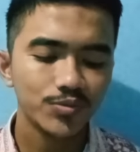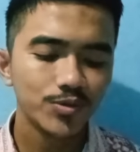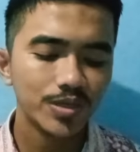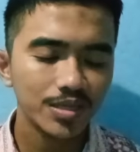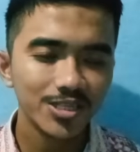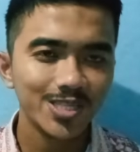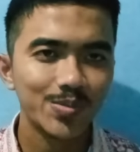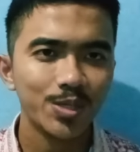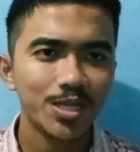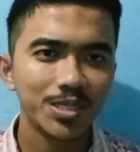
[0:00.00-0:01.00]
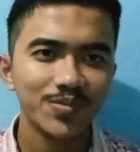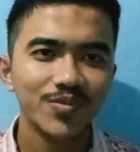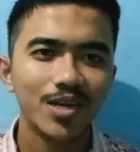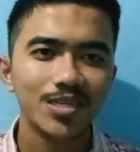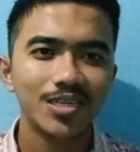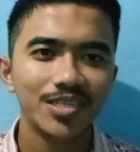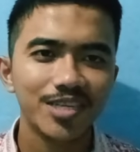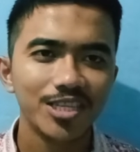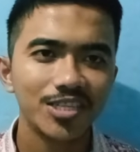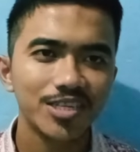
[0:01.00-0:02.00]
semua, selamat datang kembali di
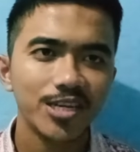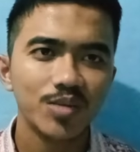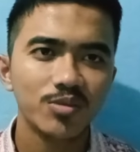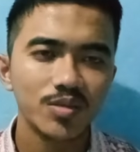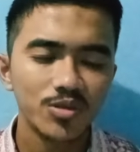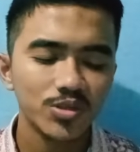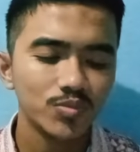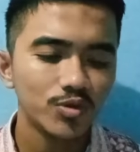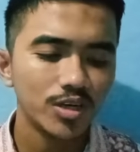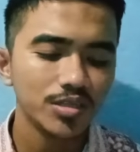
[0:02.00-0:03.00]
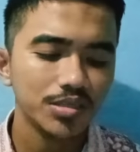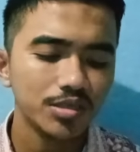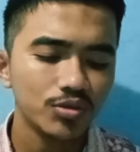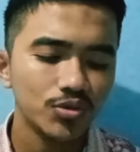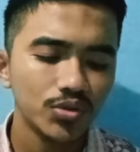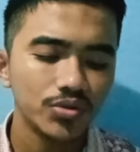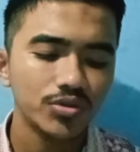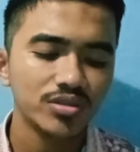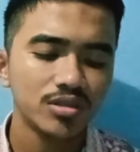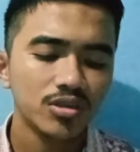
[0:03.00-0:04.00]
channel saya teman-teman semua yaitu
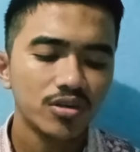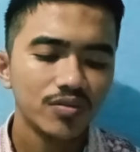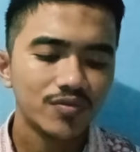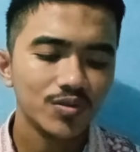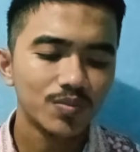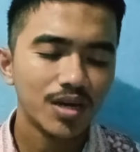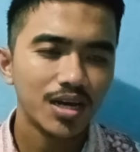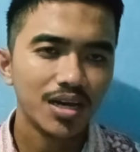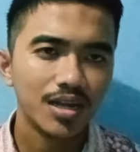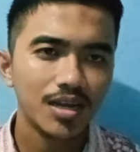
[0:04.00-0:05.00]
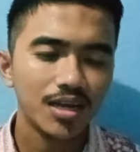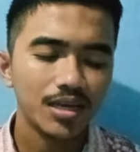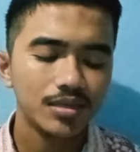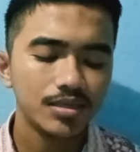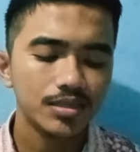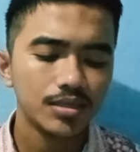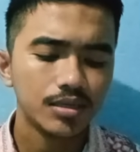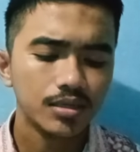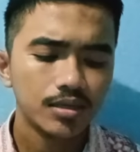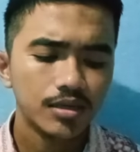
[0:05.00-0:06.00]
Football
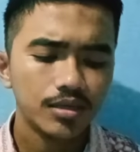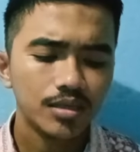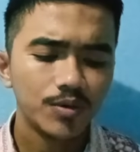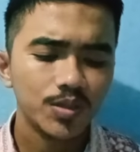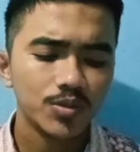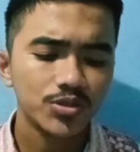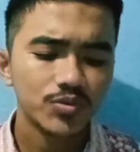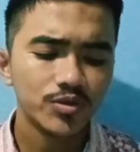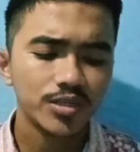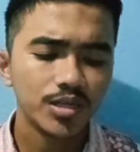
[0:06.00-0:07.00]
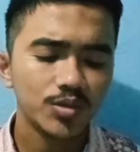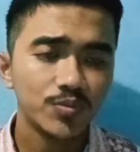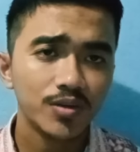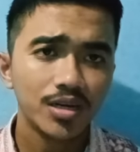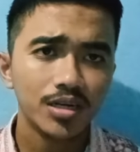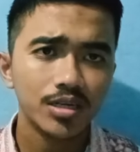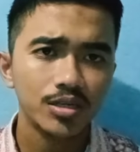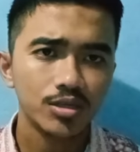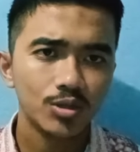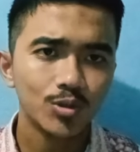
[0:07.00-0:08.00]
ID. Teman-teman semua jangan
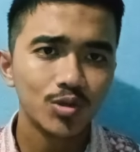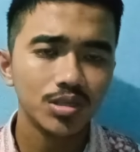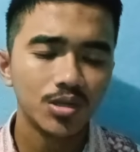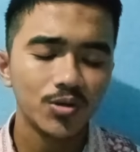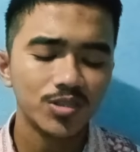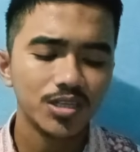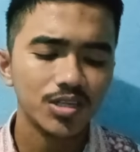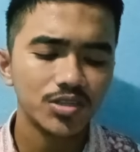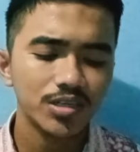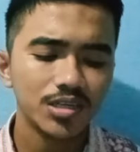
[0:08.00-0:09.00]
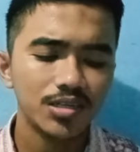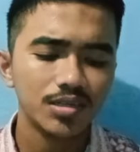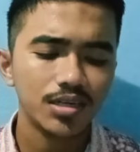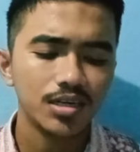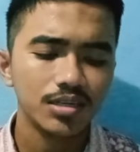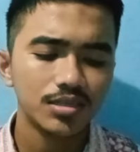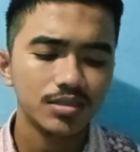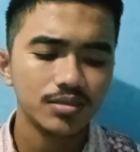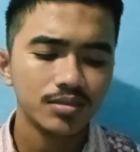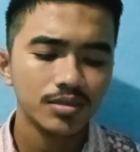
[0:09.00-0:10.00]
lupa dukung terus channel saya
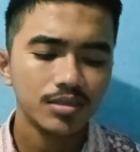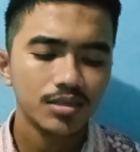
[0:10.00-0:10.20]
dengan